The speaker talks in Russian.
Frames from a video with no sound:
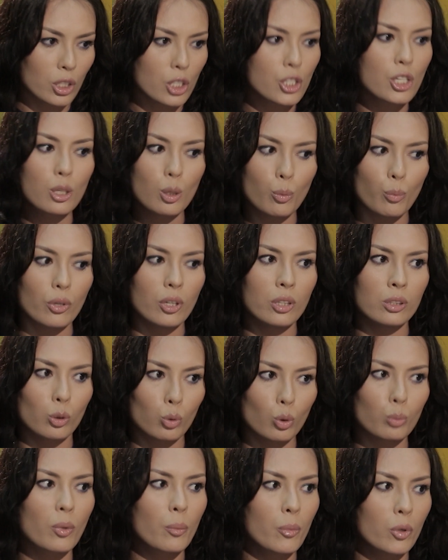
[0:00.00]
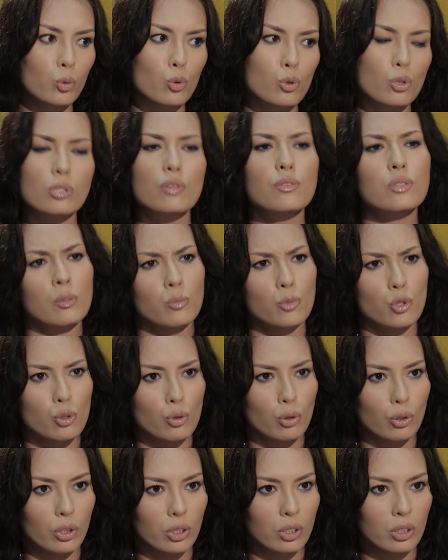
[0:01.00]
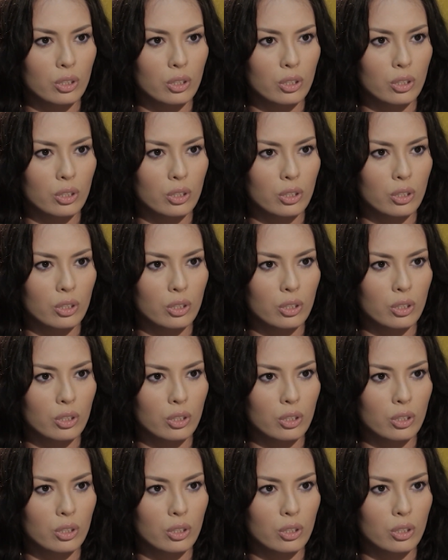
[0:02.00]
отношения были на тот момент уже совсем тяжелые.